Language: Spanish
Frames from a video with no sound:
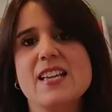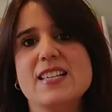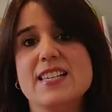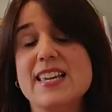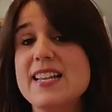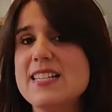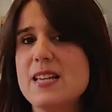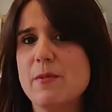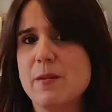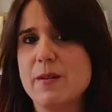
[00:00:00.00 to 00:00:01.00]
Si quieren
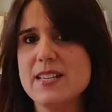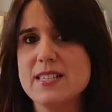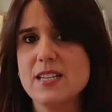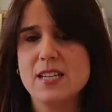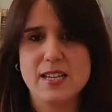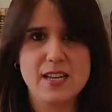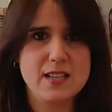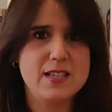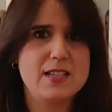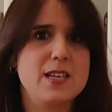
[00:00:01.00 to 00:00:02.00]
saber más y
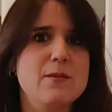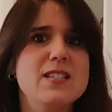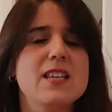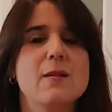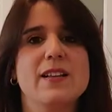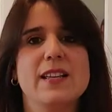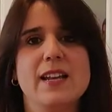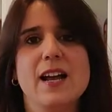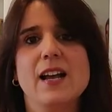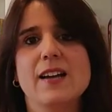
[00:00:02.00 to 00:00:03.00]
quieren inscribirse de
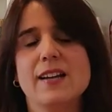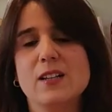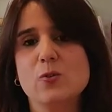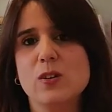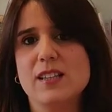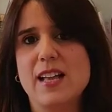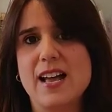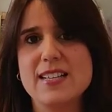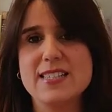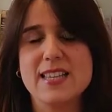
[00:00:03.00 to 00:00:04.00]
manera gratuita
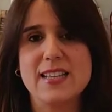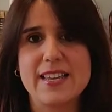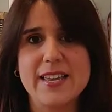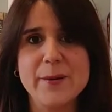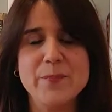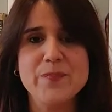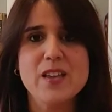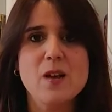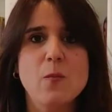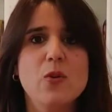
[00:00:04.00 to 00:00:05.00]
a este taller,
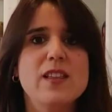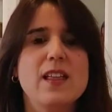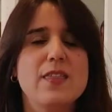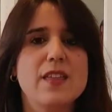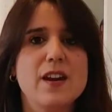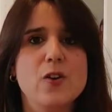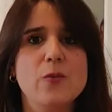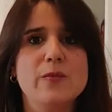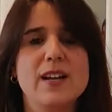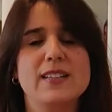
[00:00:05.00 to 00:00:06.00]
pueden
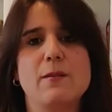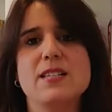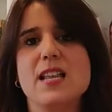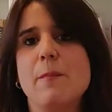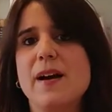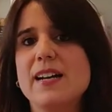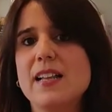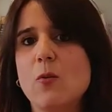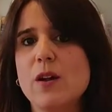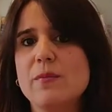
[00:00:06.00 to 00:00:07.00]
hacerlo a través de la
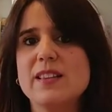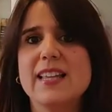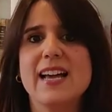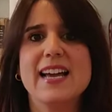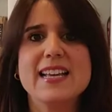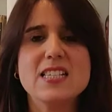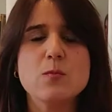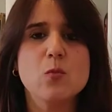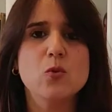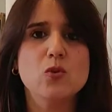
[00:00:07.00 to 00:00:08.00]
página web de
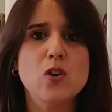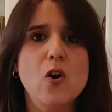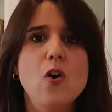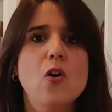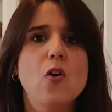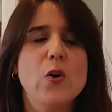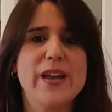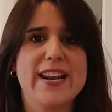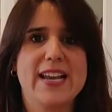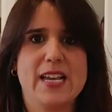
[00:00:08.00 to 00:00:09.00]

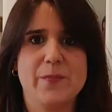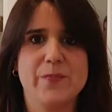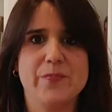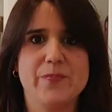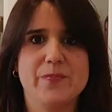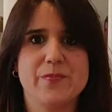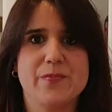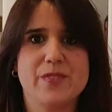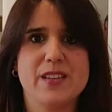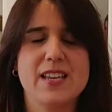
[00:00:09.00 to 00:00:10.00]
heads.org.
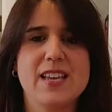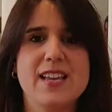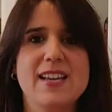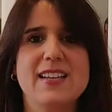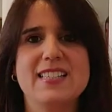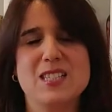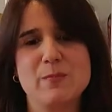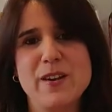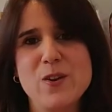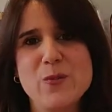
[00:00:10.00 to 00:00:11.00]
Les
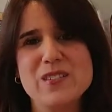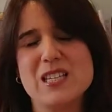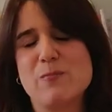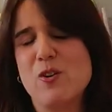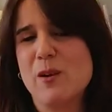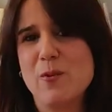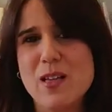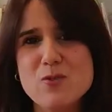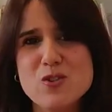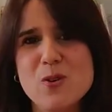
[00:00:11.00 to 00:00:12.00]
espero y espero que
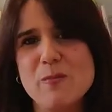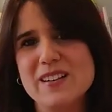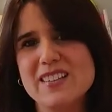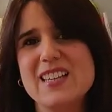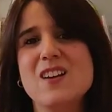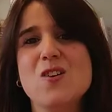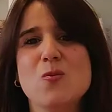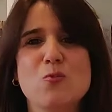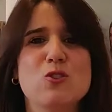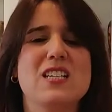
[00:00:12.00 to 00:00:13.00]
podamos compartir
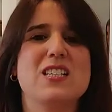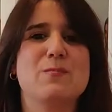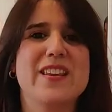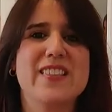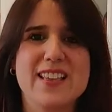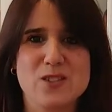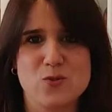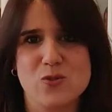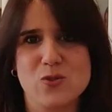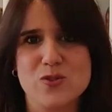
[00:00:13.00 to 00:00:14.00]
muchas experiencias
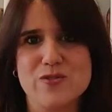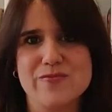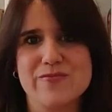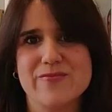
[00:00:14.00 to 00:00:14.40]
juntos.